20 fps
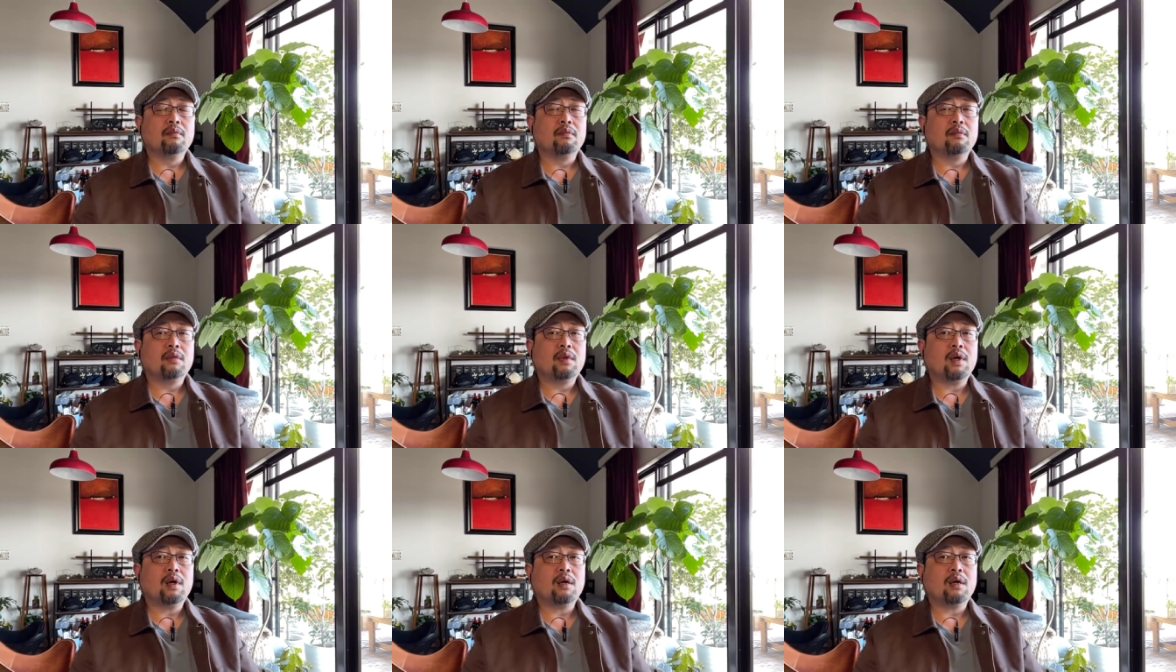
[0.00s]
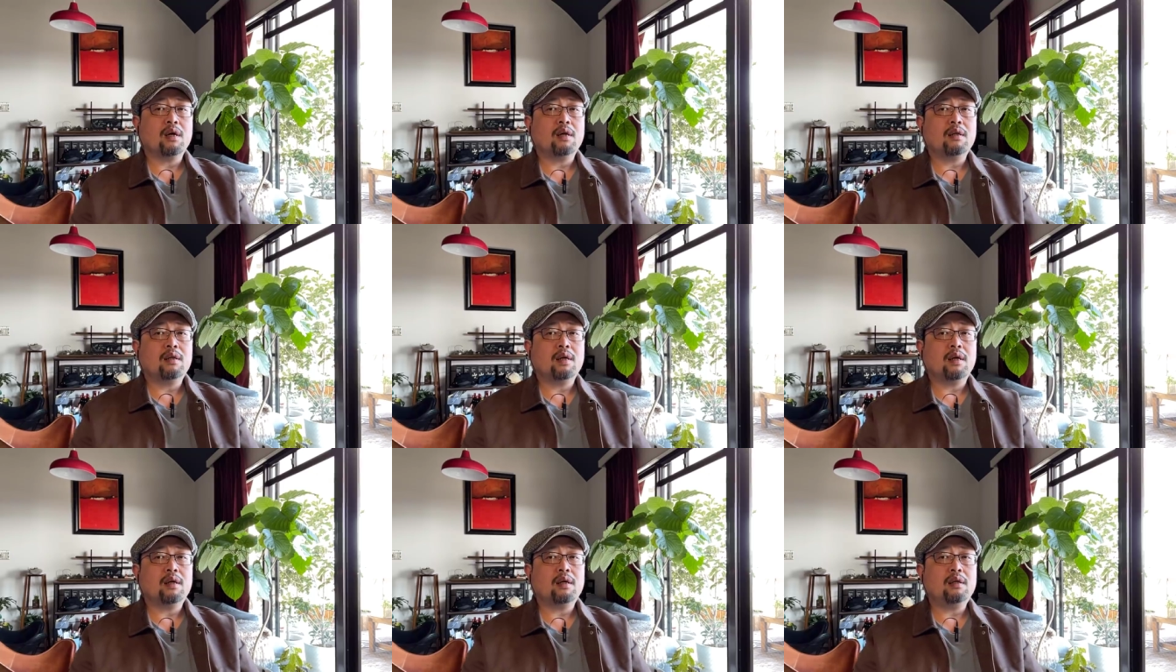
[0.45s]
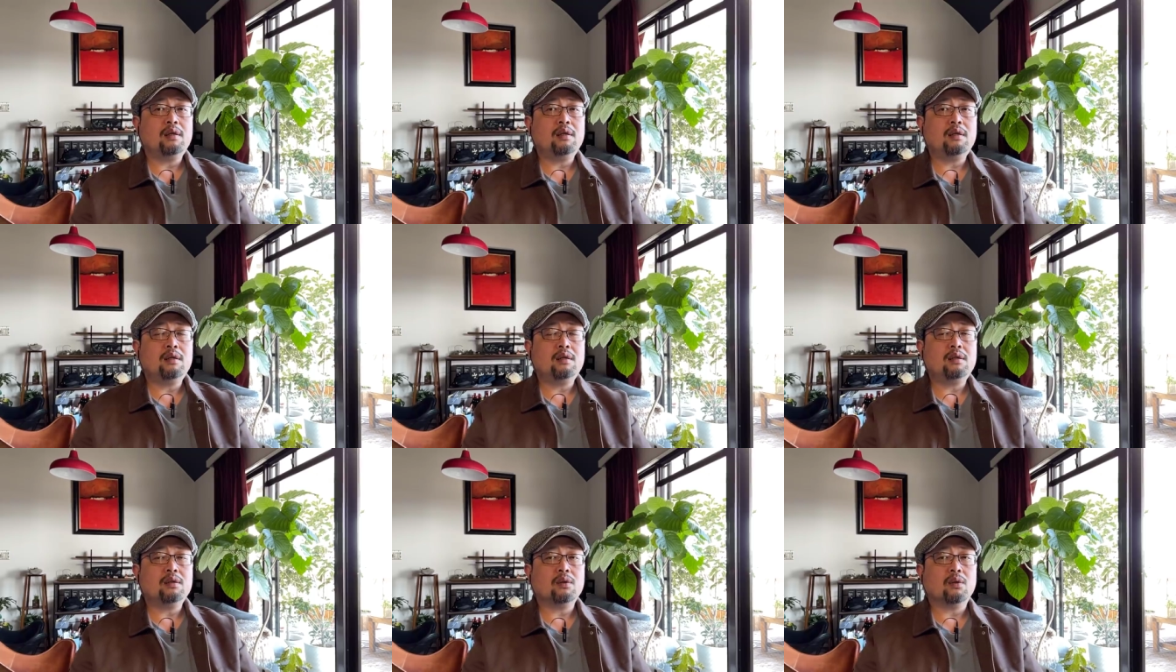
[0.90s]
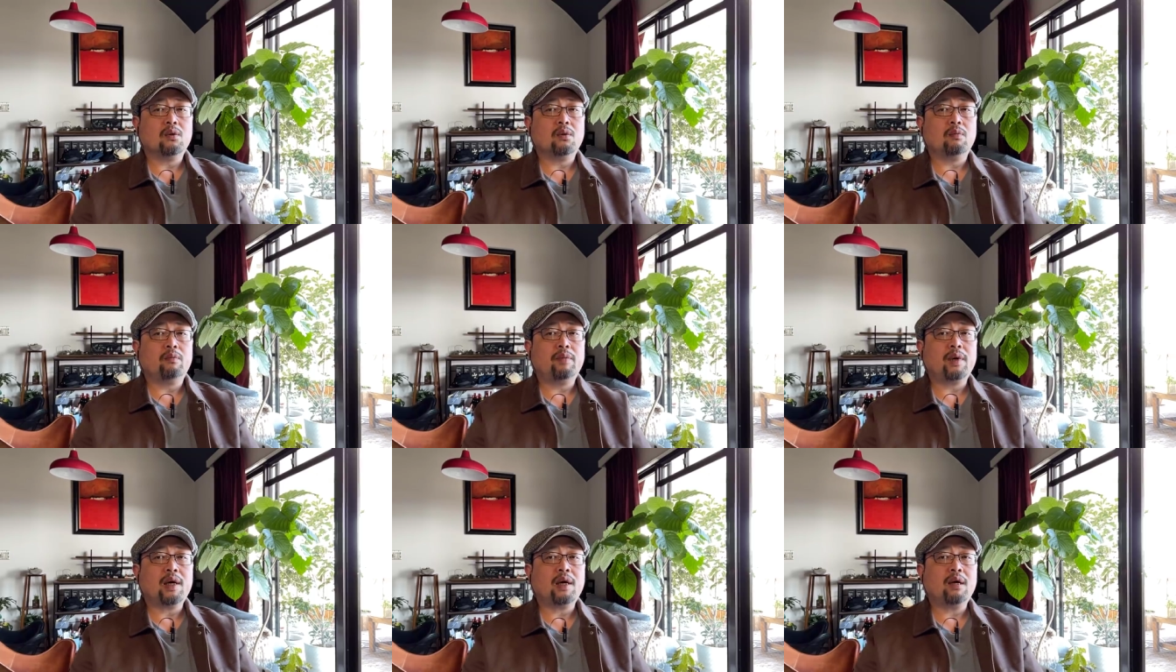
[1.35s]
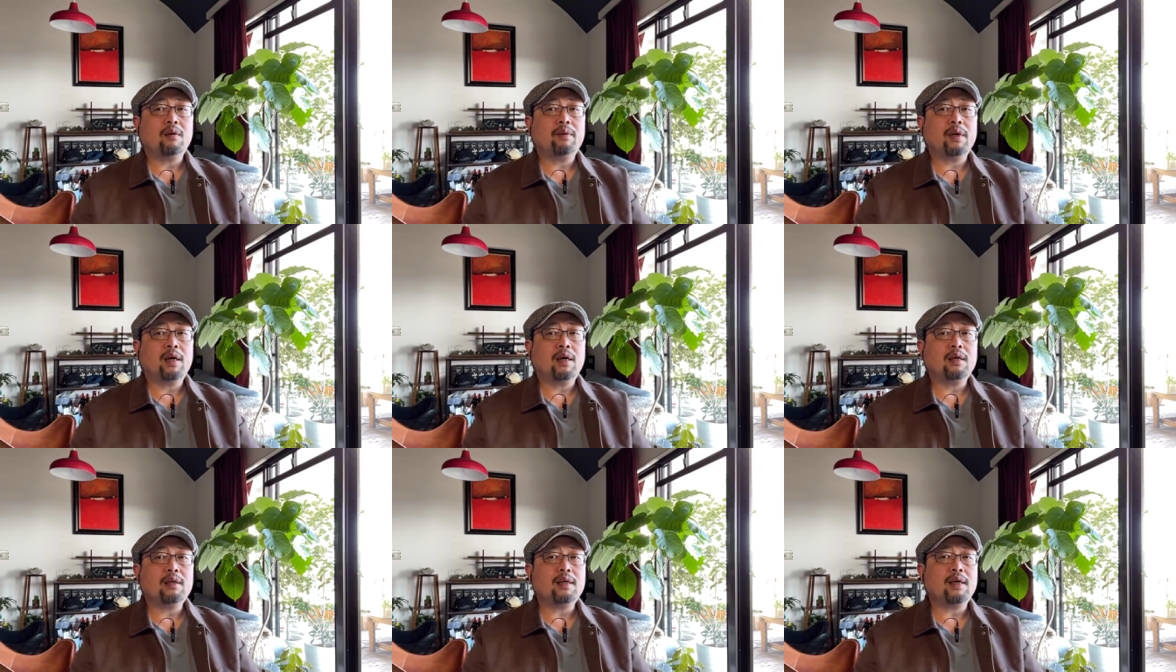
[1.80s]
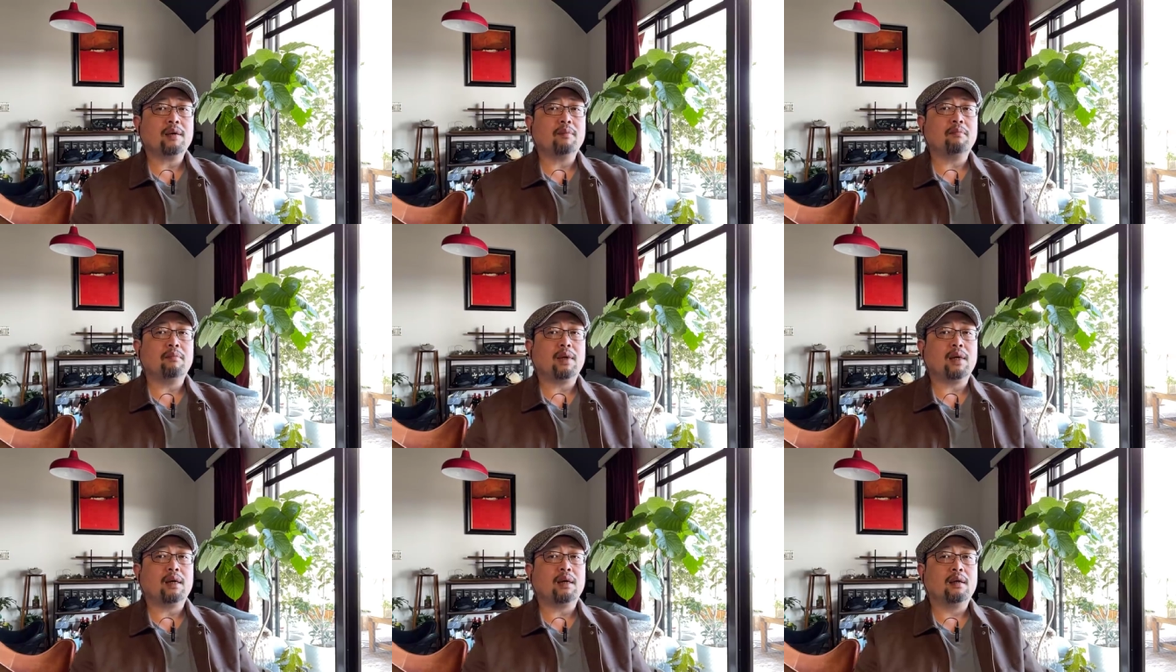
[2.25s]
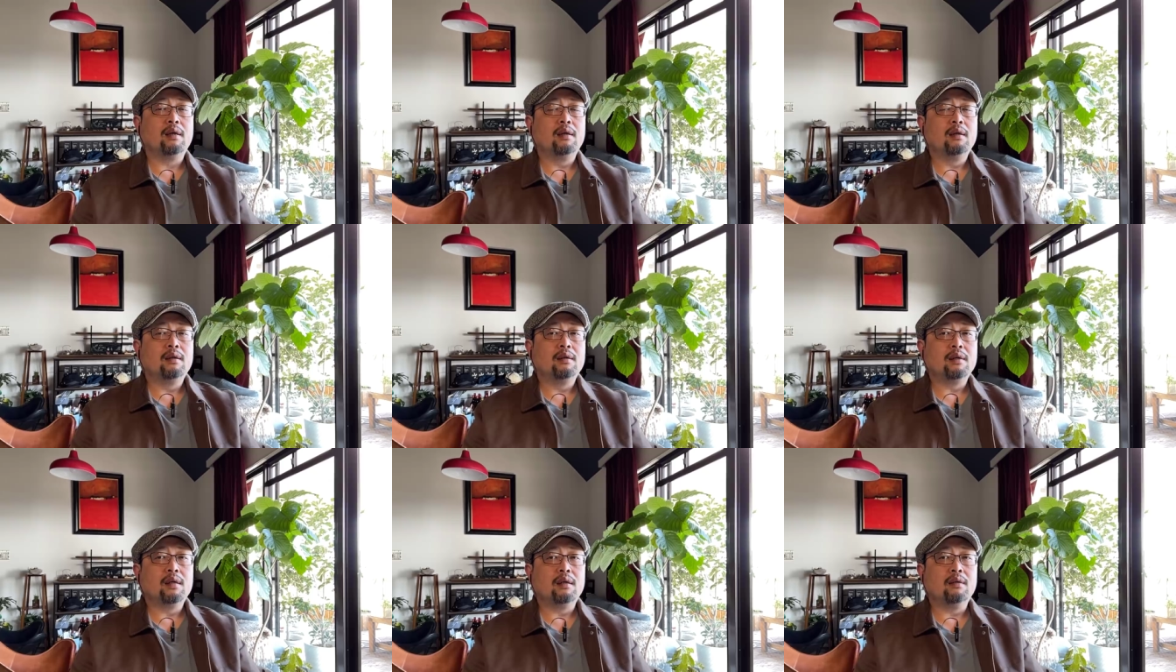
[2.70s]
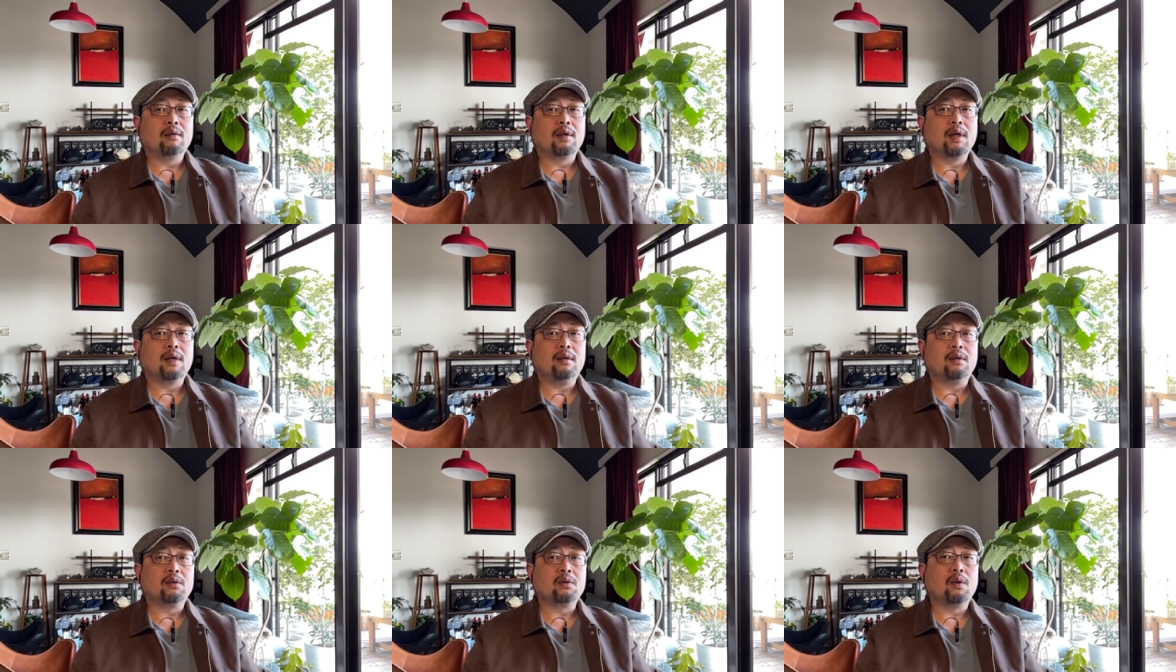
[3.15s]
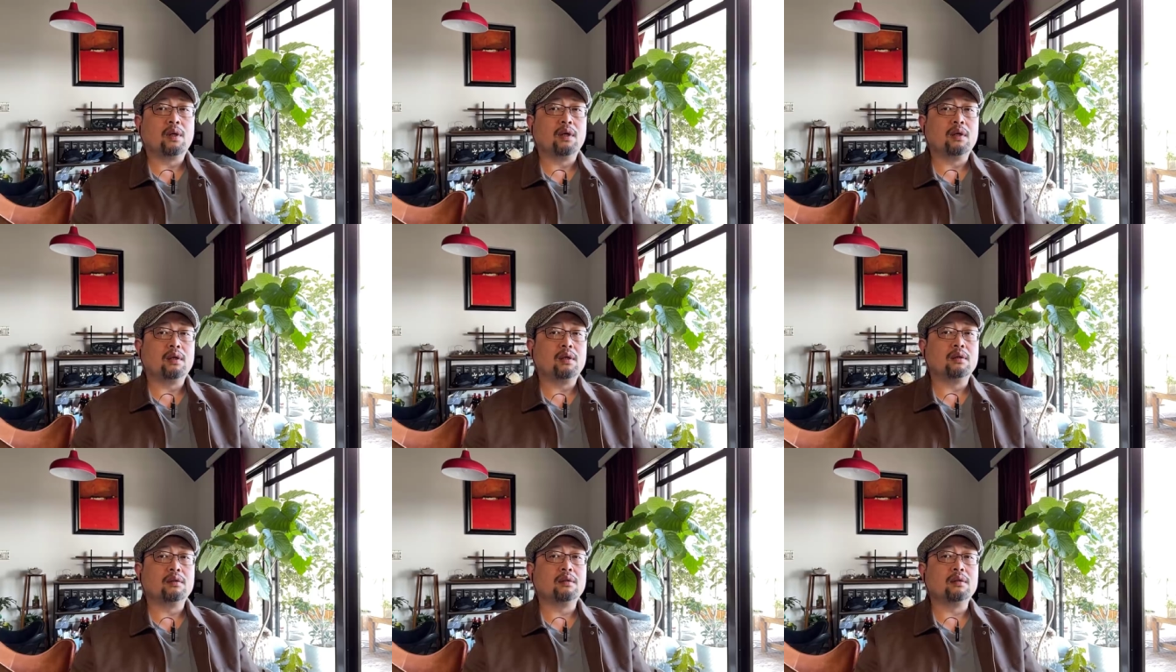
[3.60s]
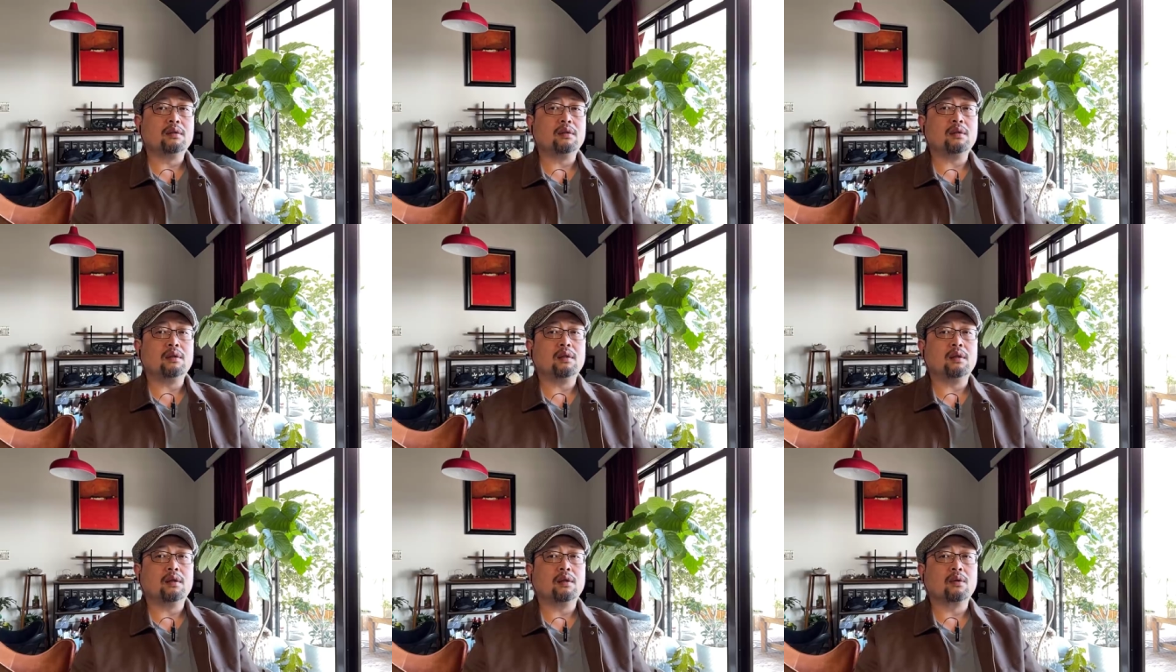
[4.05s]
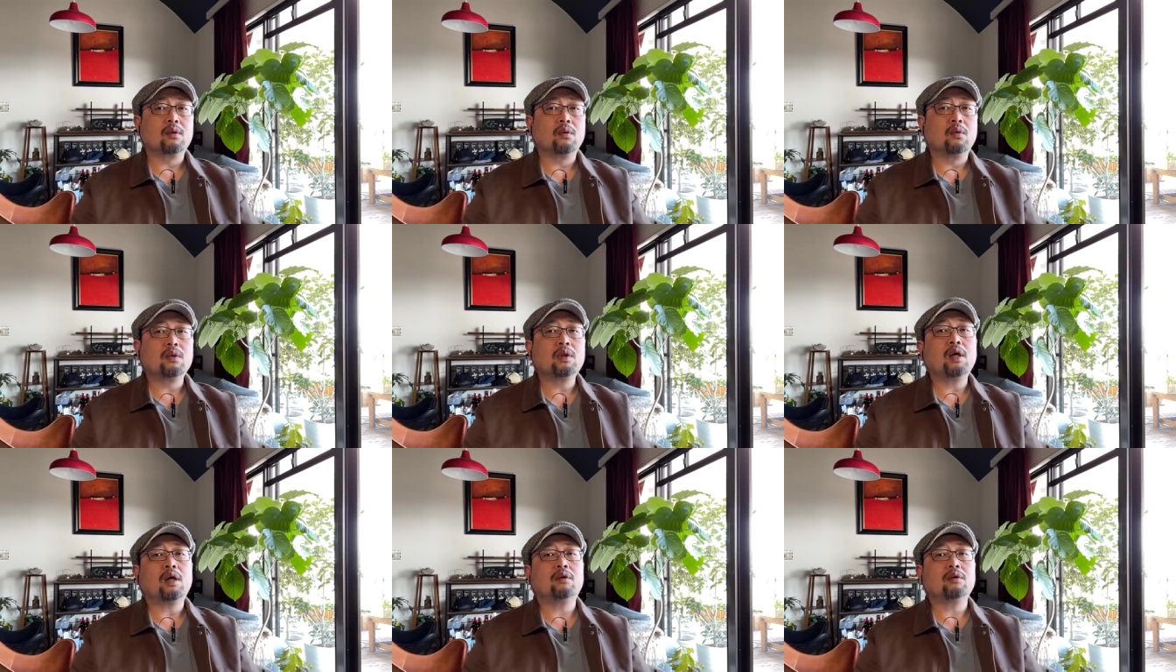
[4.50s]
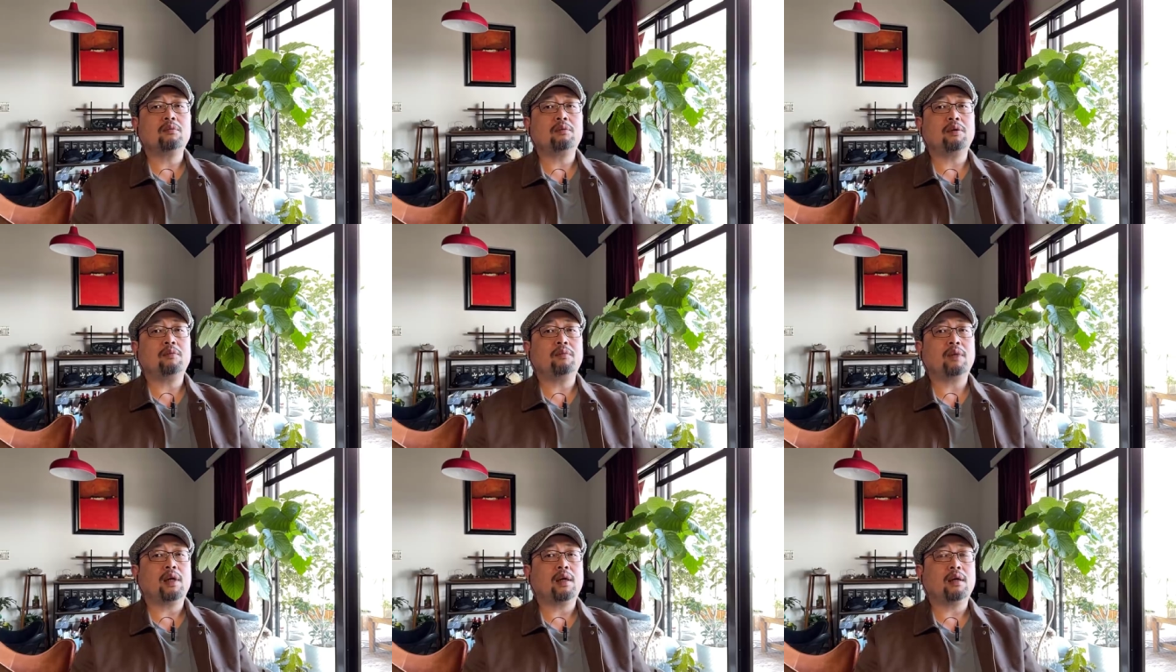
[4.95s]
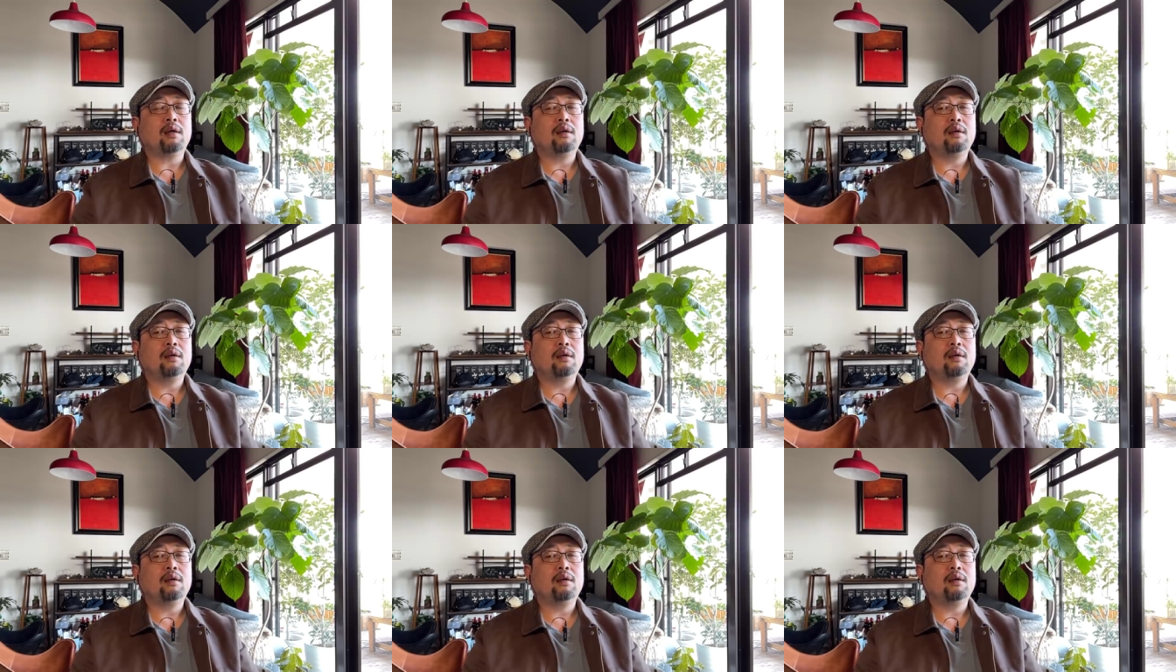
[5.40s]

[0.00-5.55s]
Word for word: 大概在一九八八年吧，他就开始创立了自己的空调的品牌。